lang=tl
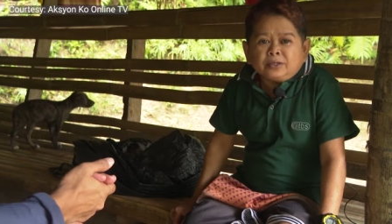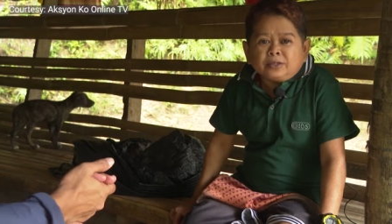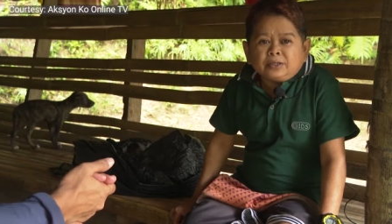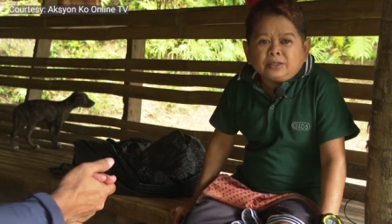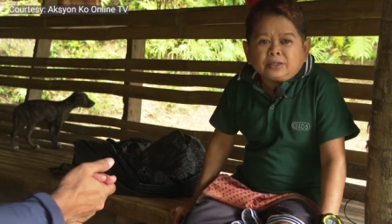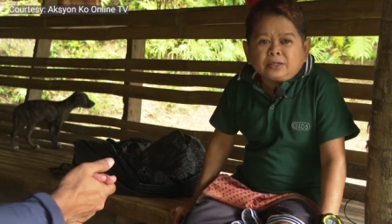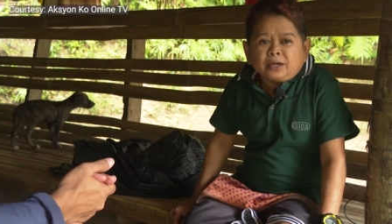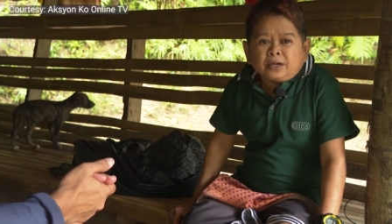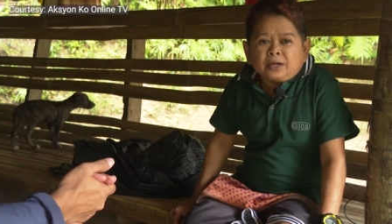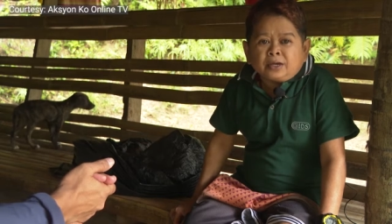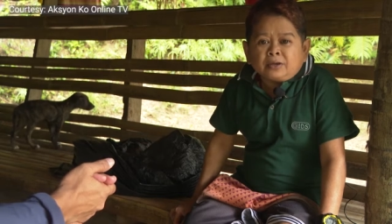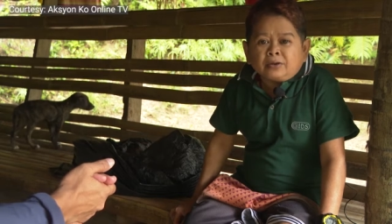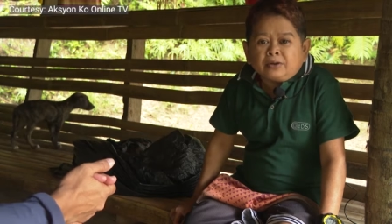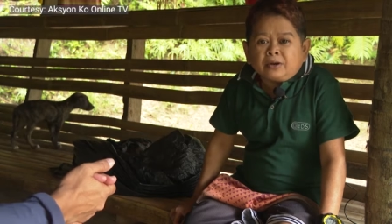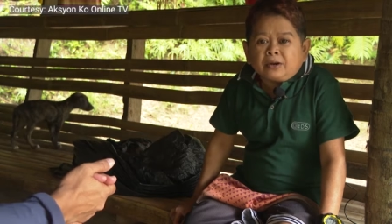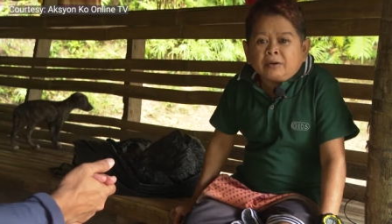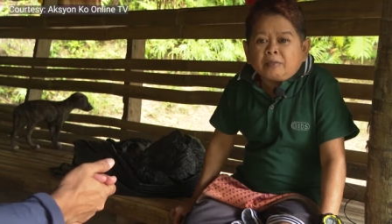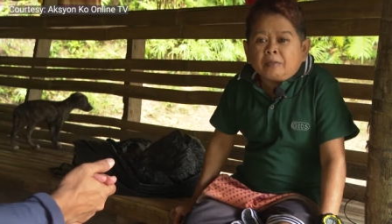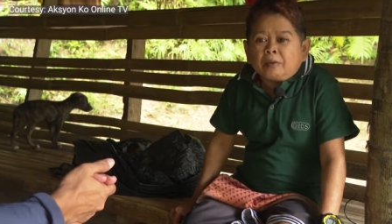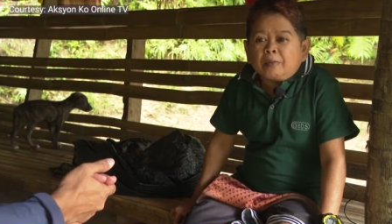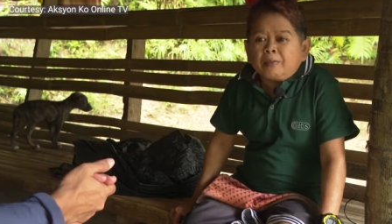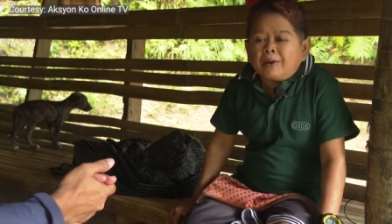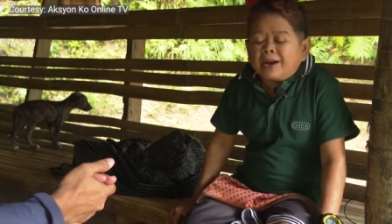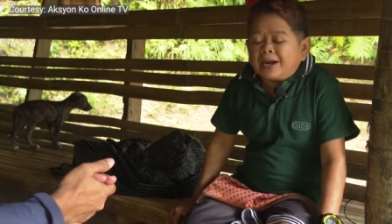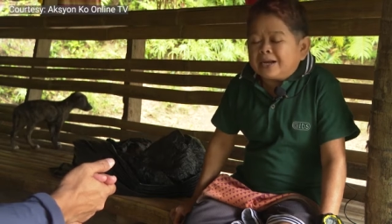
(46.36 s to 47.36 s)
sa
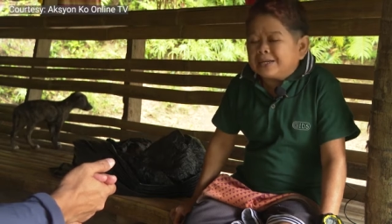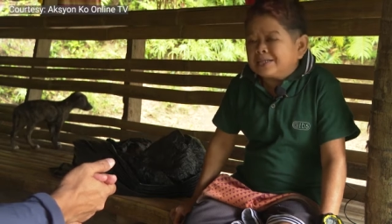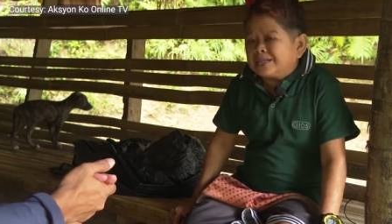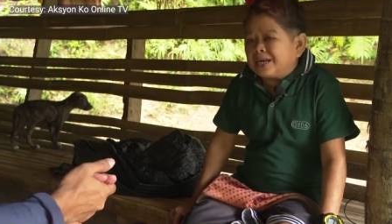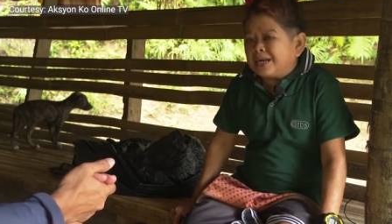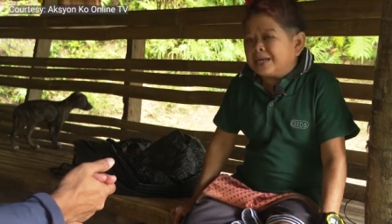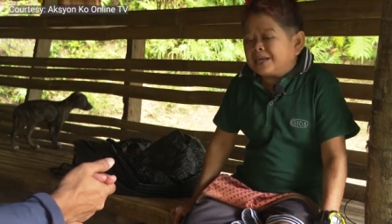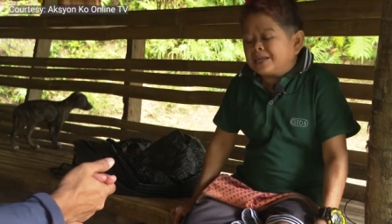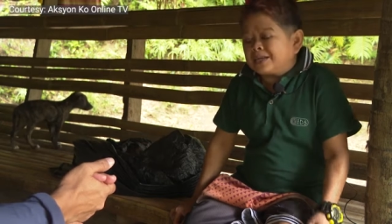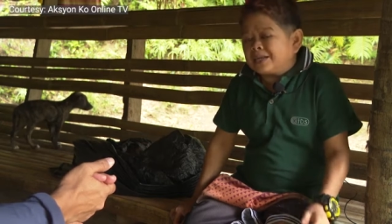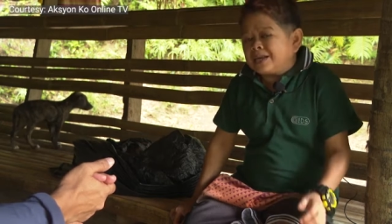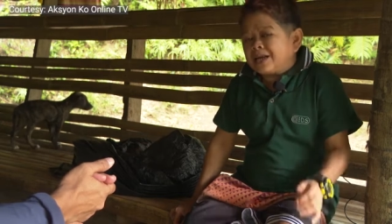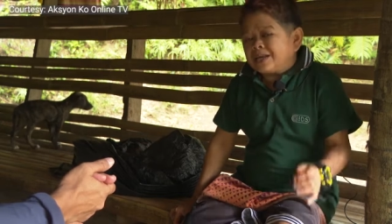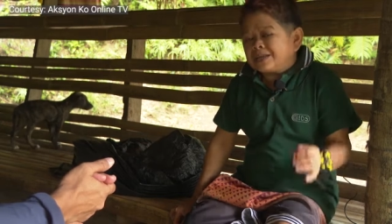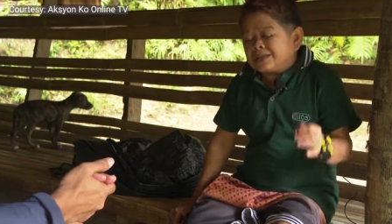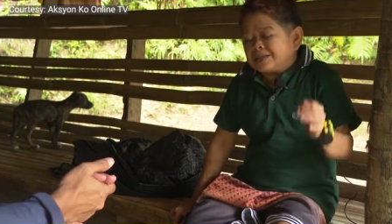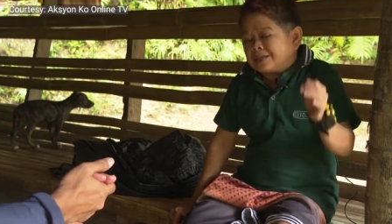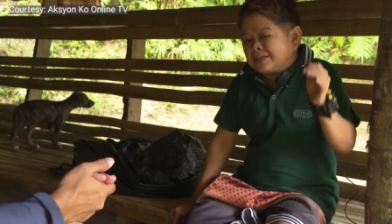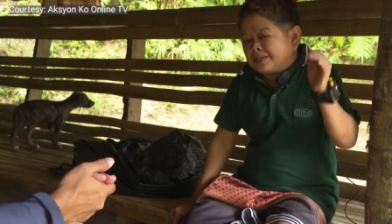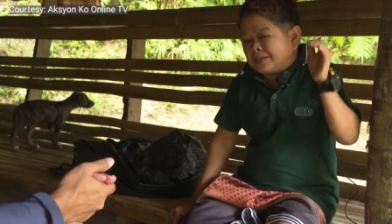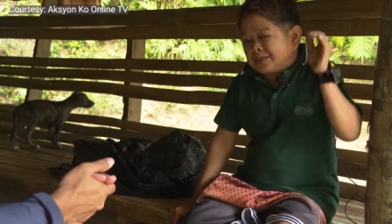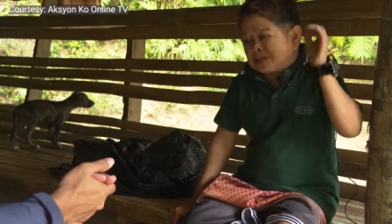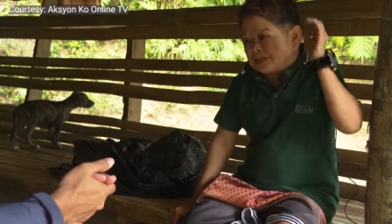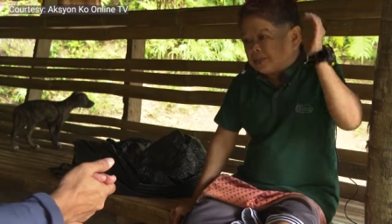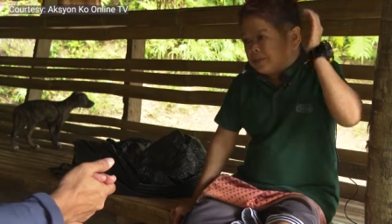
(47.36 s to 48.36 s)
nagbo-vlog sa akin dati
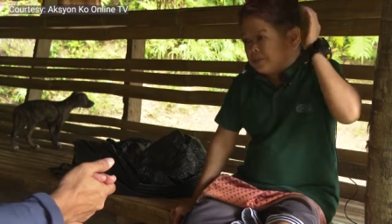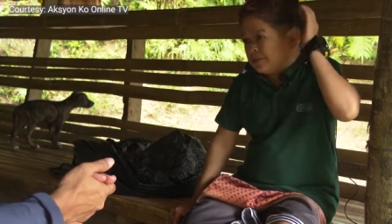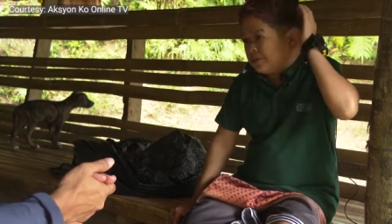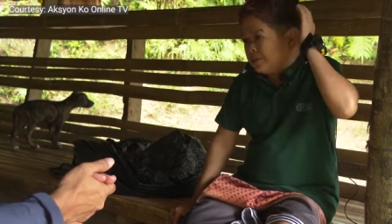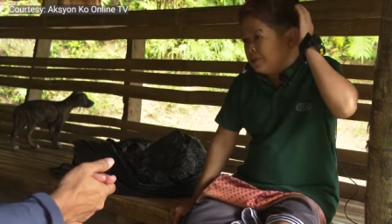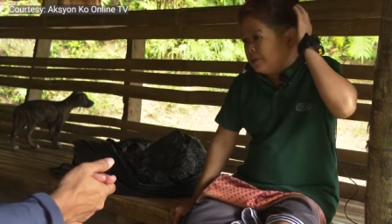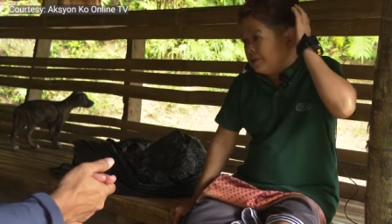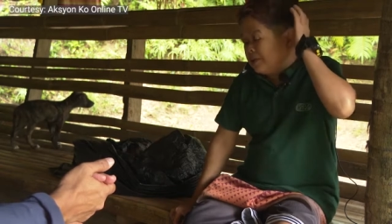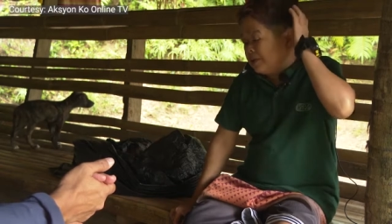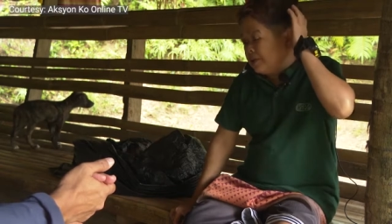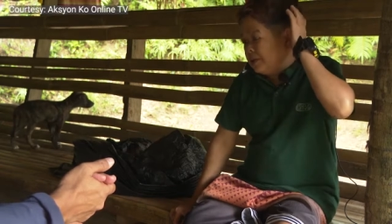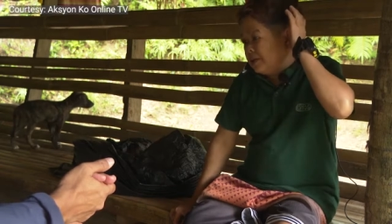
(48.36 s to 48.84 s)
dito